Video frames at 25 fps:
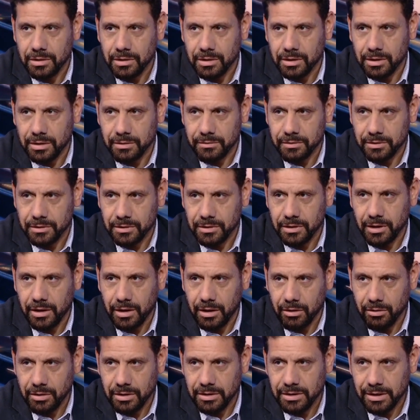خد فتره راحه
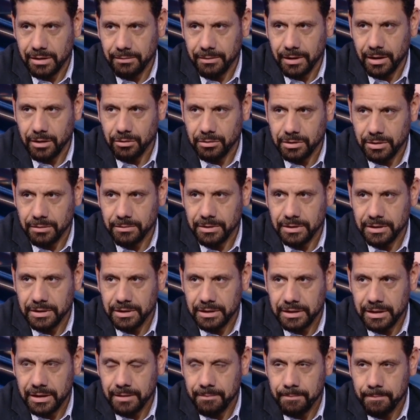حوالي سبع او ثمان
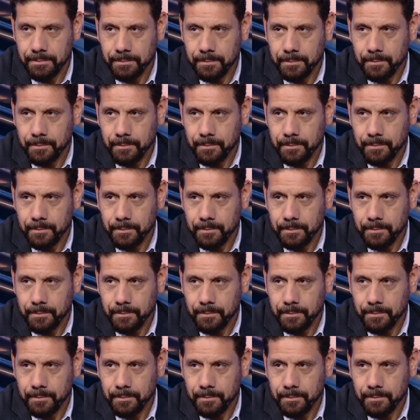ايام